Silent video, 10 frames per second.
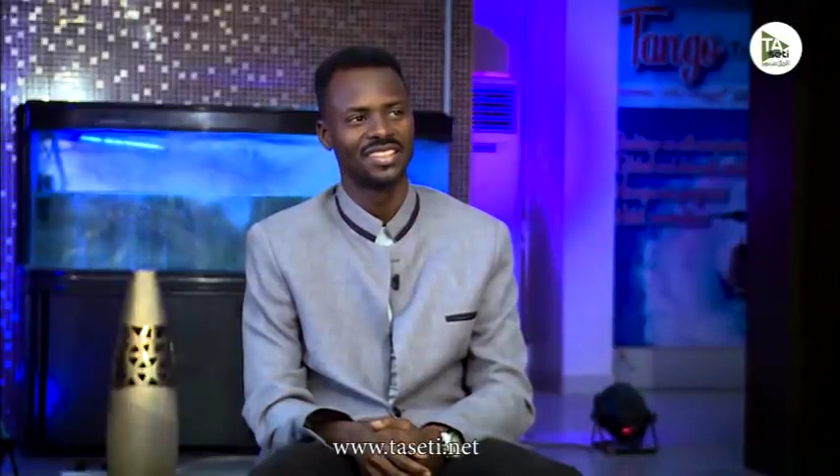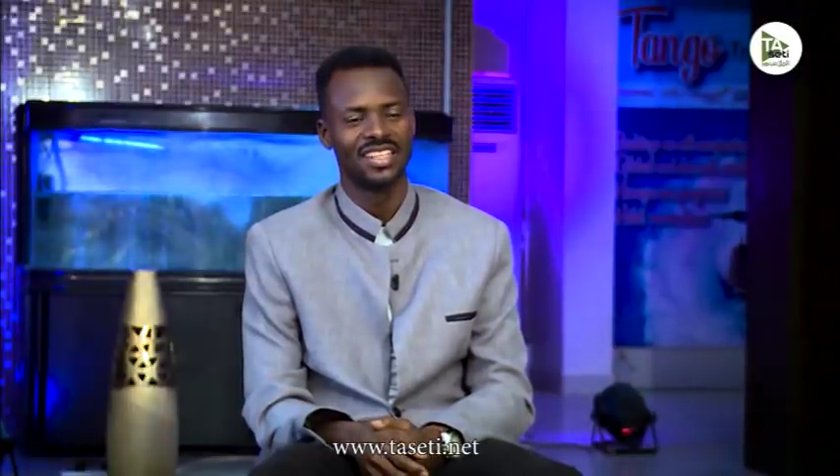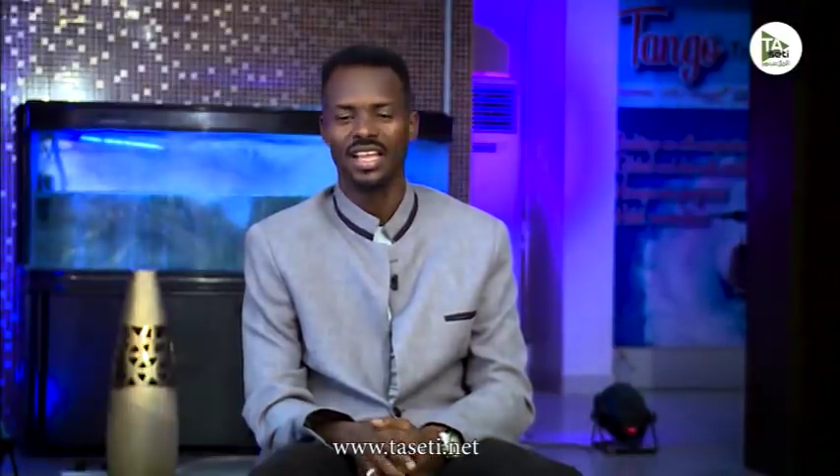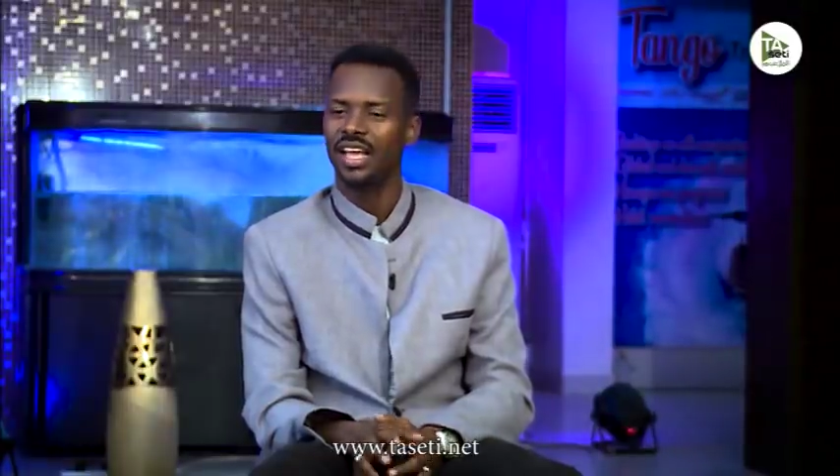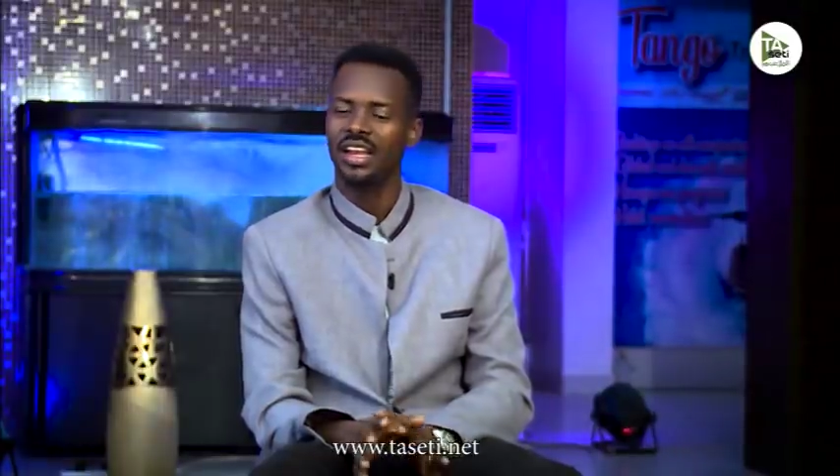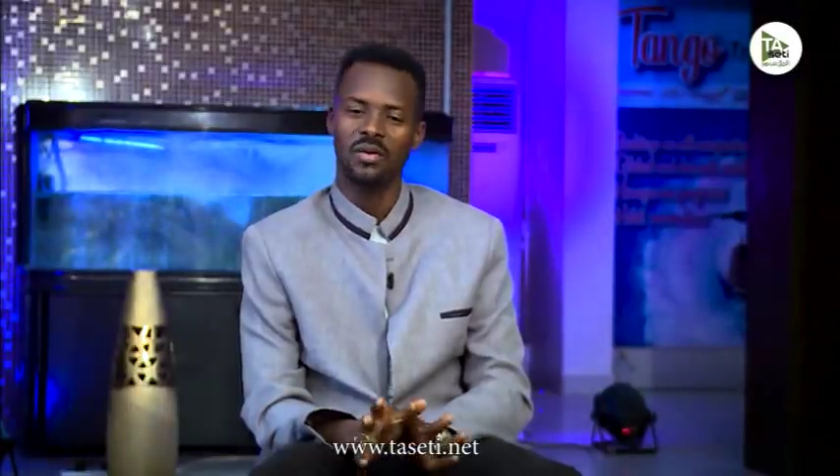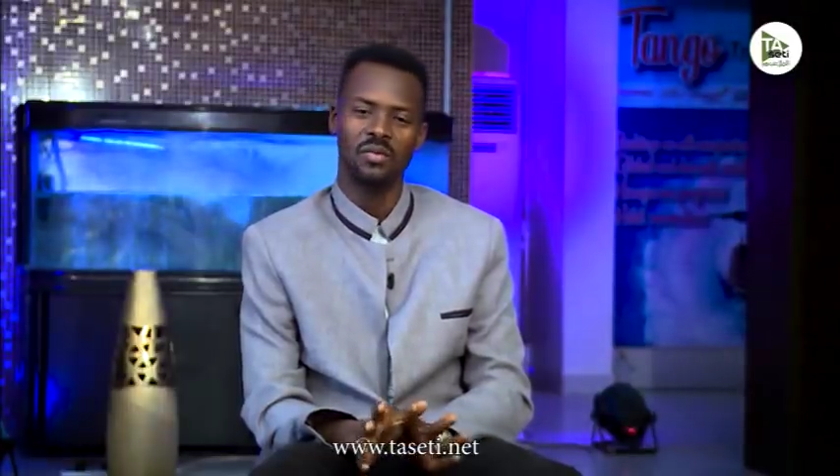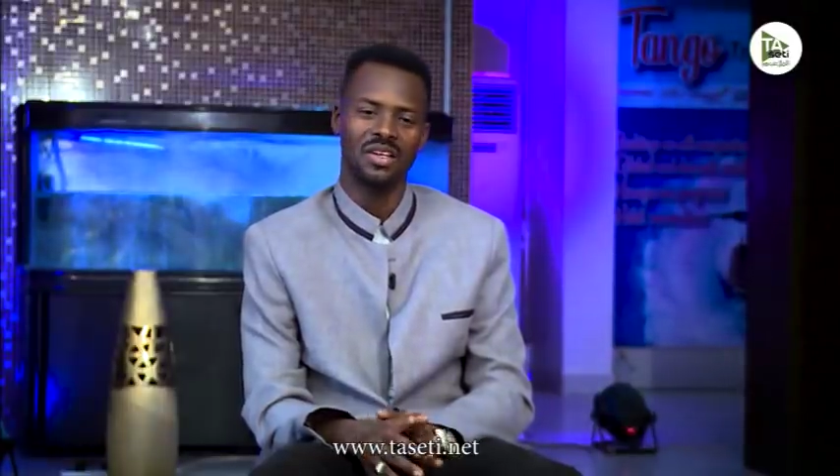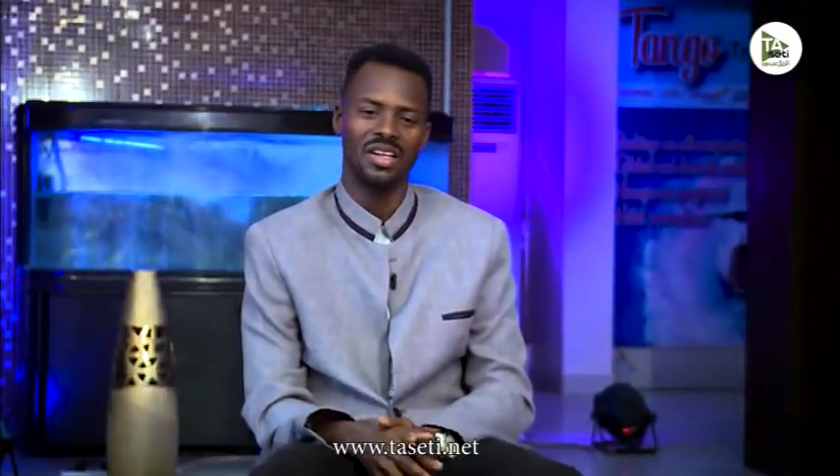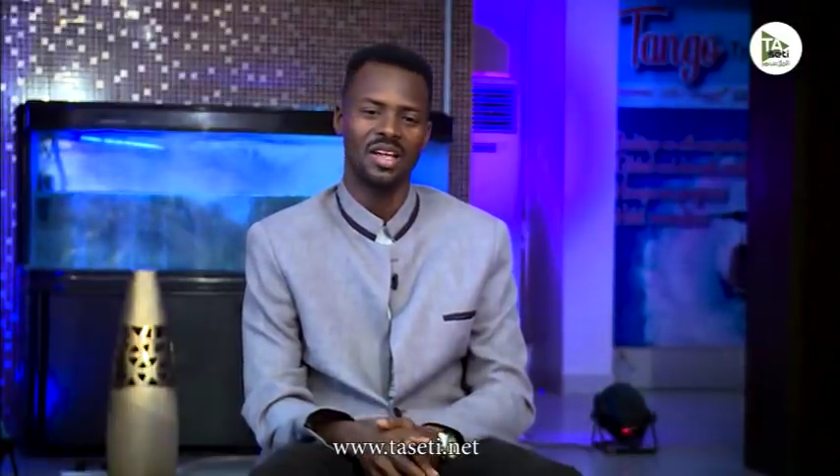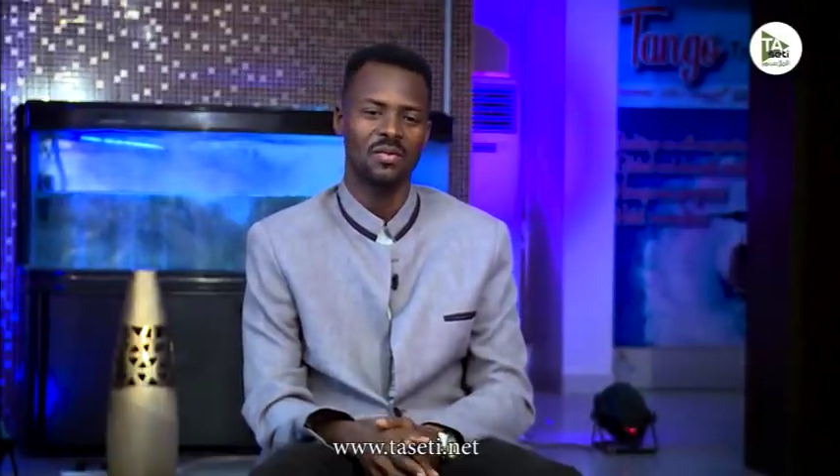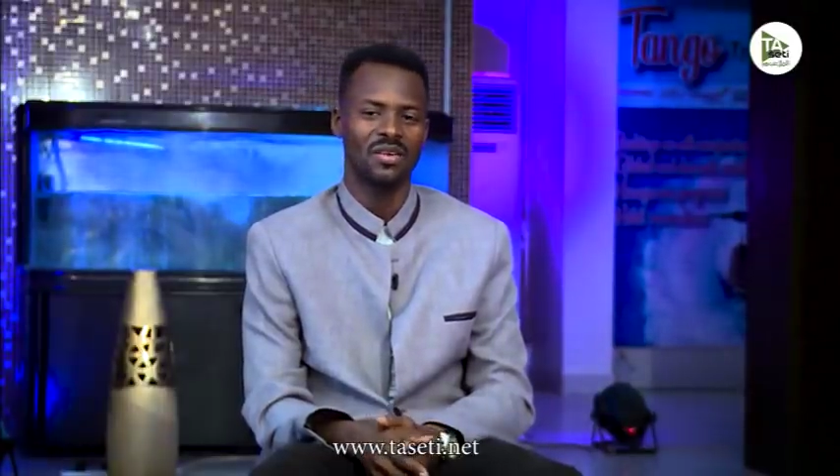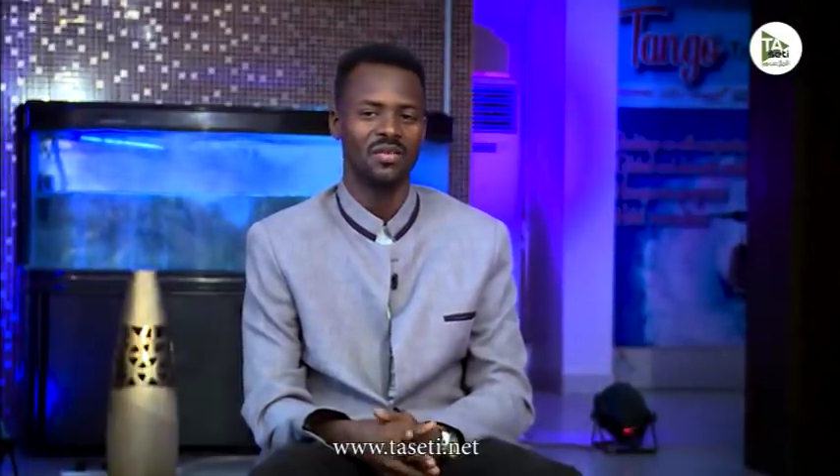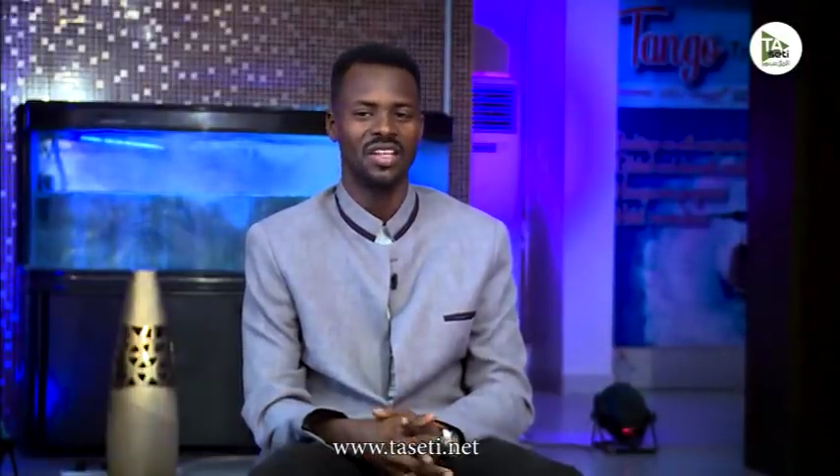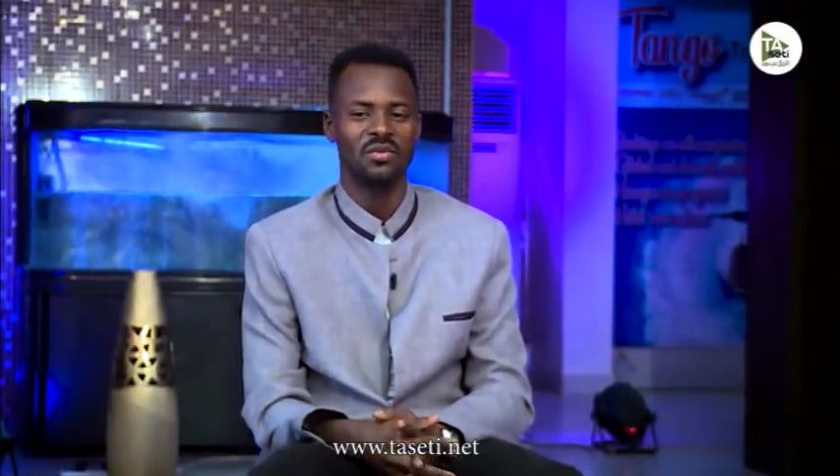لا الحمد لله
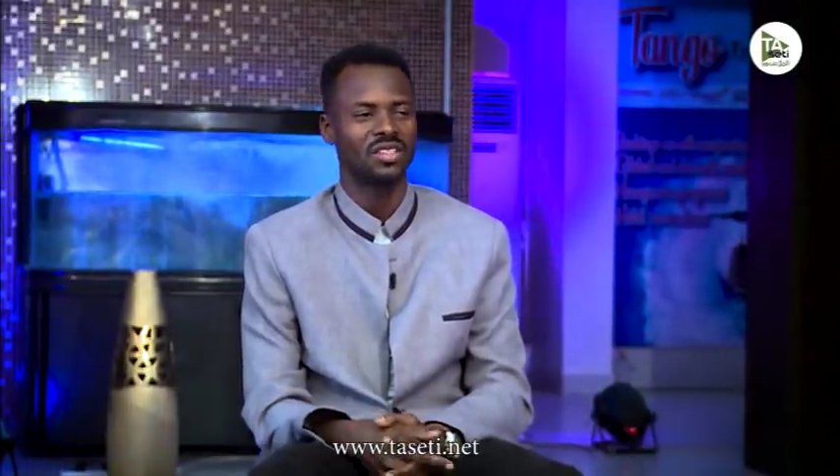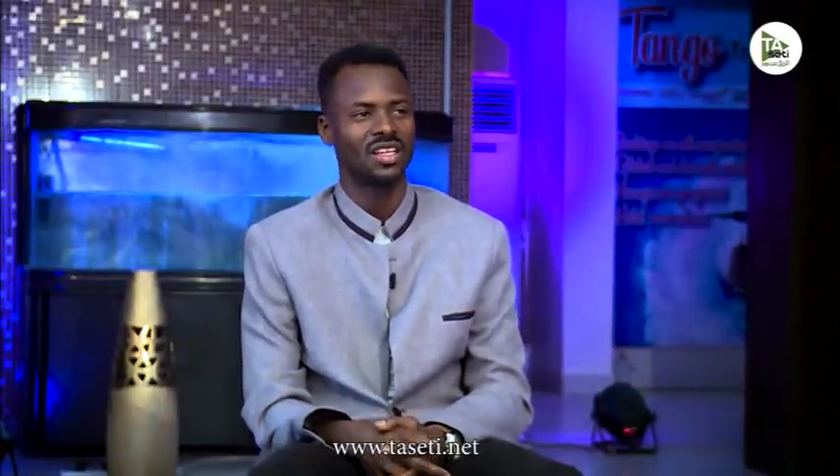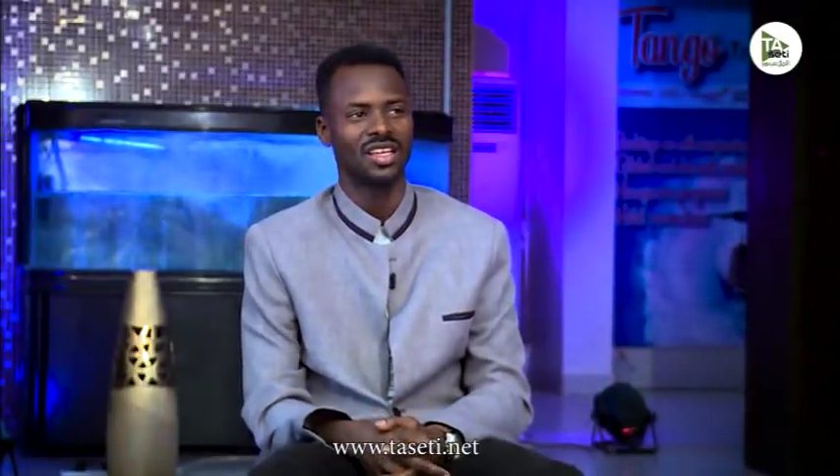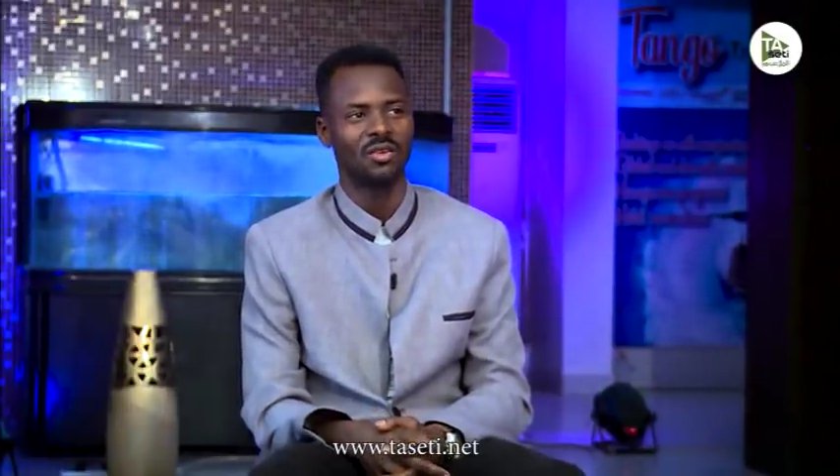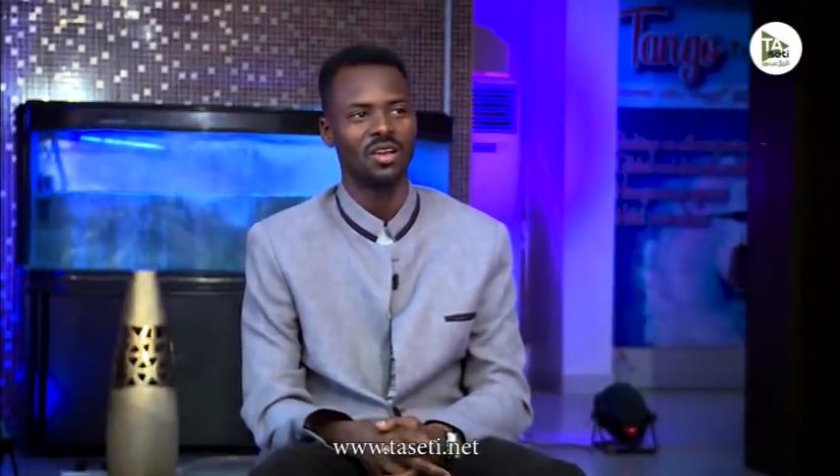ما في اي مشاكل